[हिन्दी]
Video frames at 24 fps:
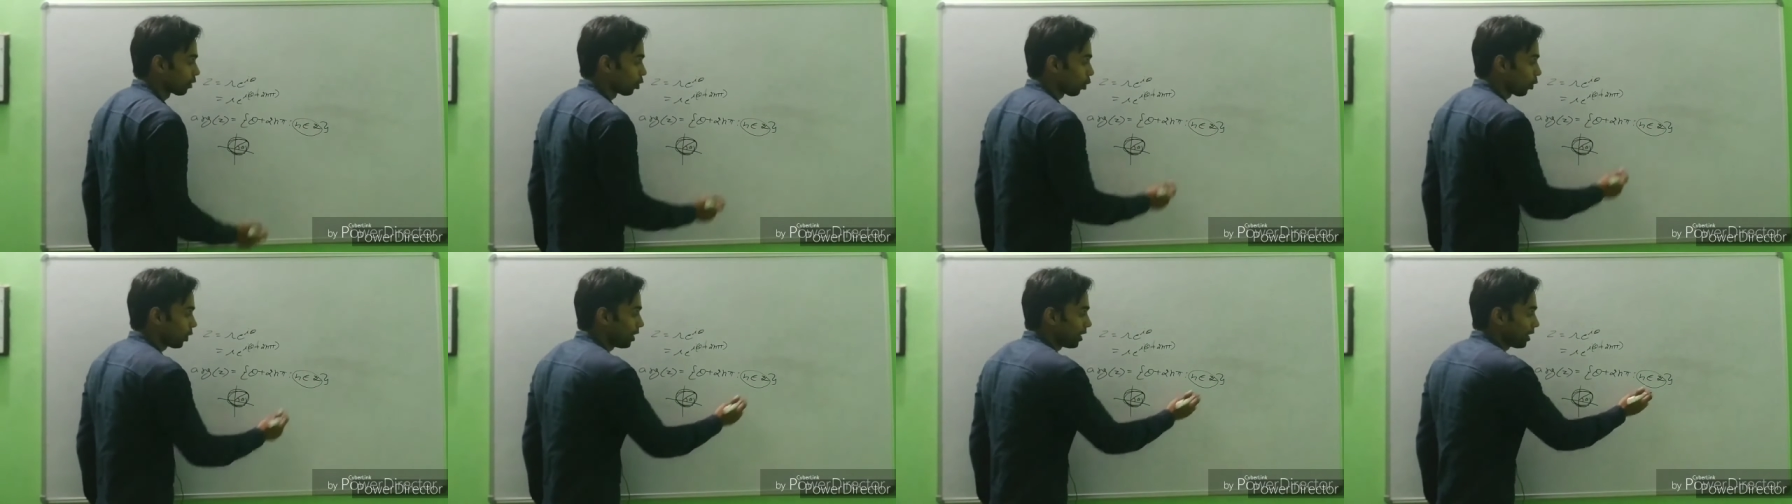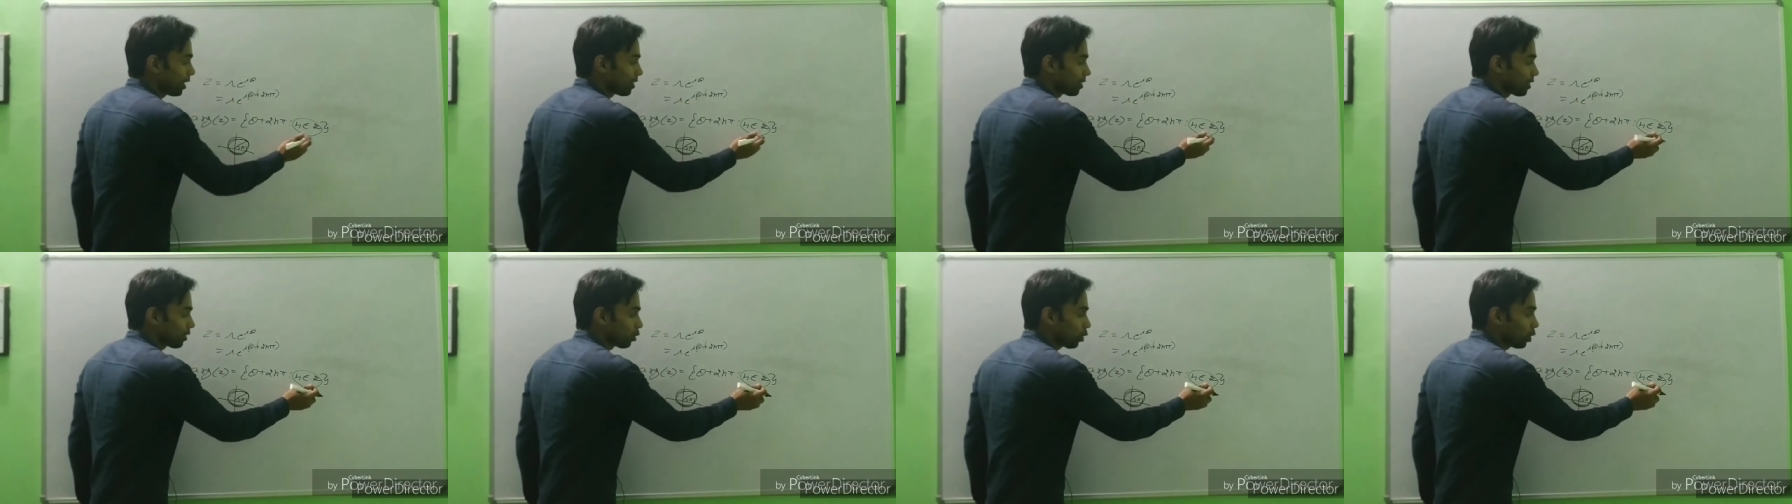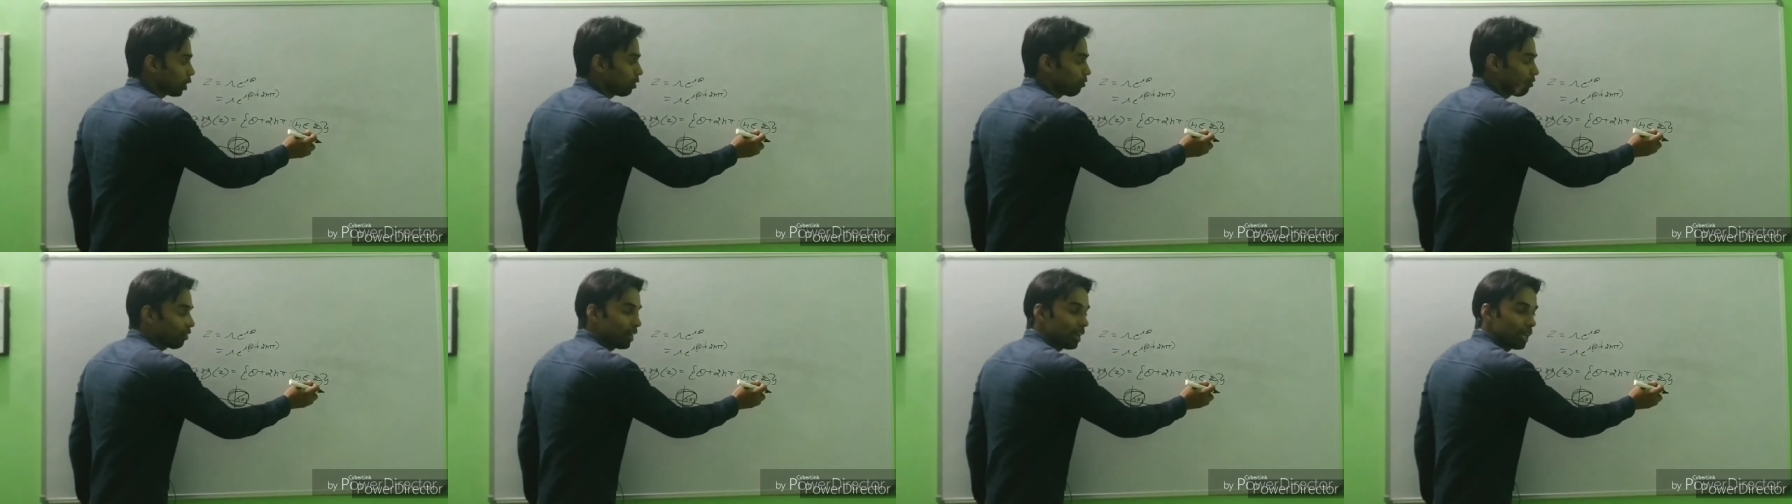तो इंटीजर तो
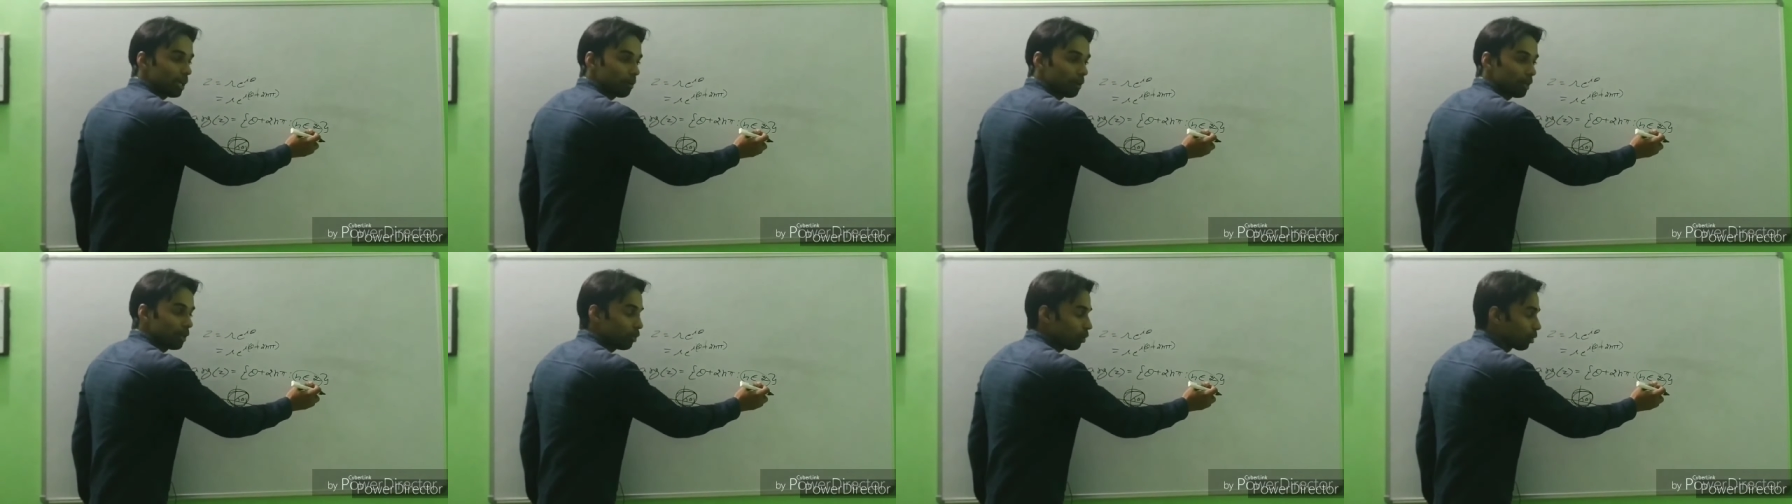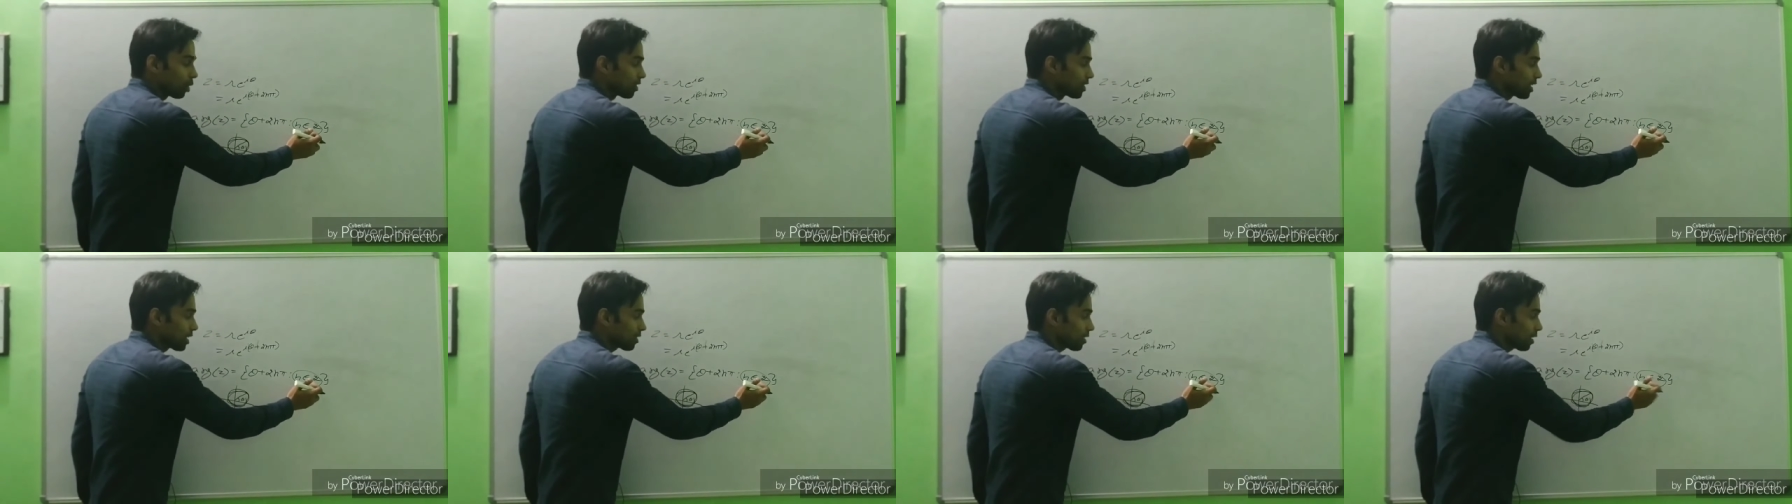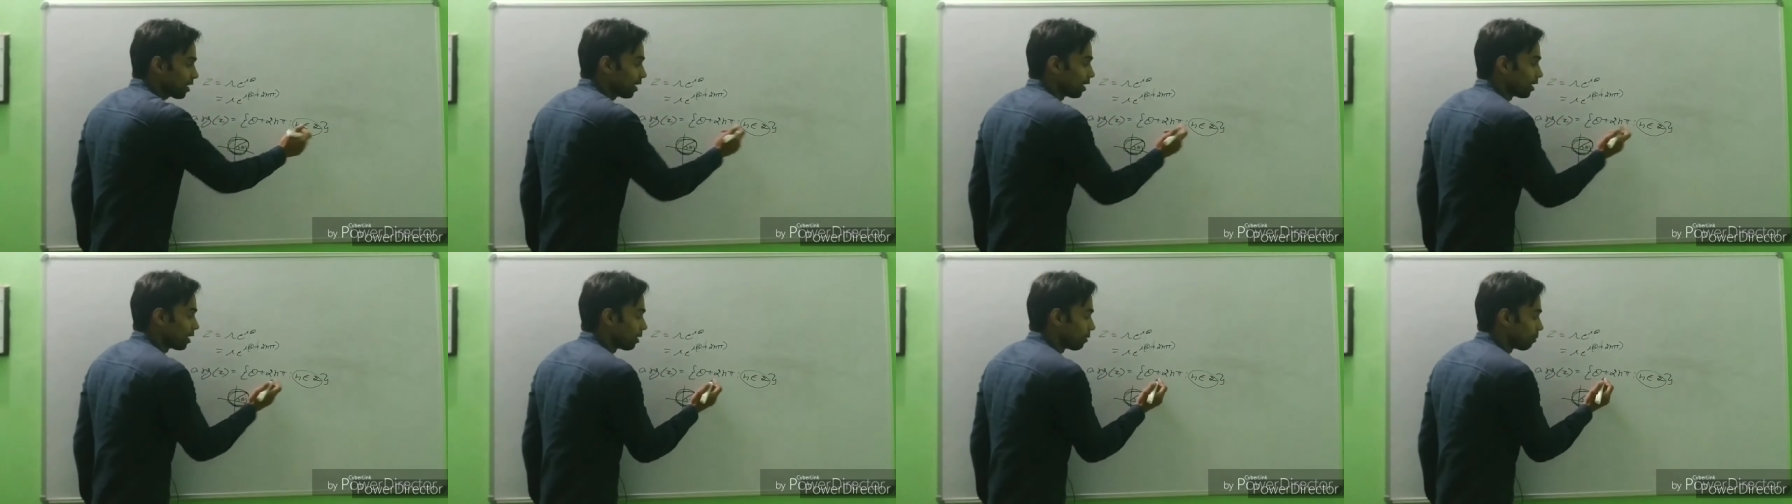इनफाइनाइट में नहीं होंगे जैसे